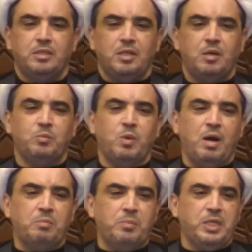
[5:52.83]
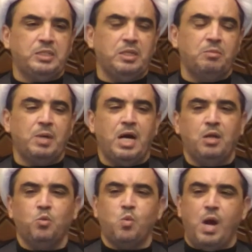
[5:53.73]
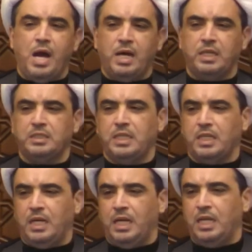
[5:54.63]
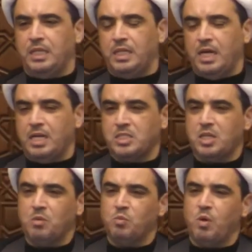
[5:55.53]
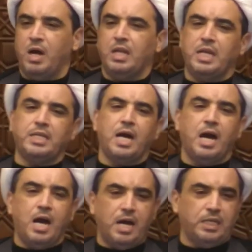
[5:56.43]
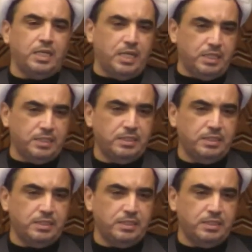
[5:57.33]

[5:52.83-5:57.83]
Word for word: ابواب بيت المال واغدق على الناس اموالا هائله